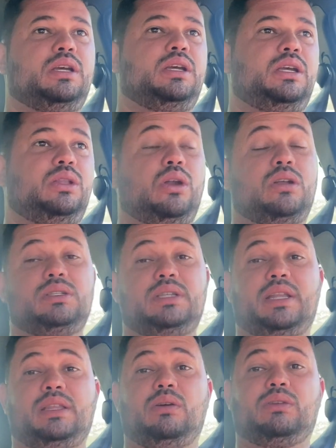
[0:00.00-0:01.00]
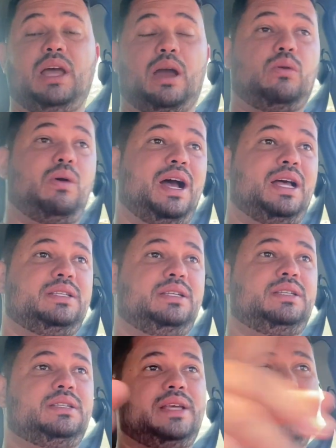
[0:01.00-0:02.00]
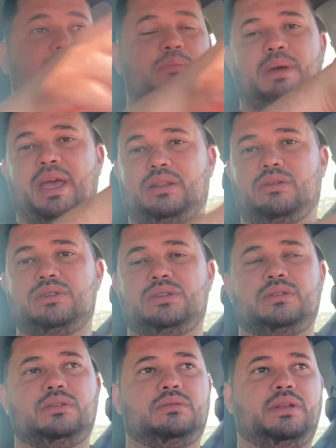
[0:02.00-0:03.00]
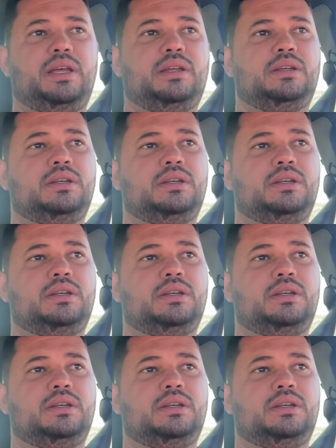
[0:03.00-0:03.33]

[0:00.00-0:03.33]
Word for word: E 12 metros não, dá quase 7 metros, né?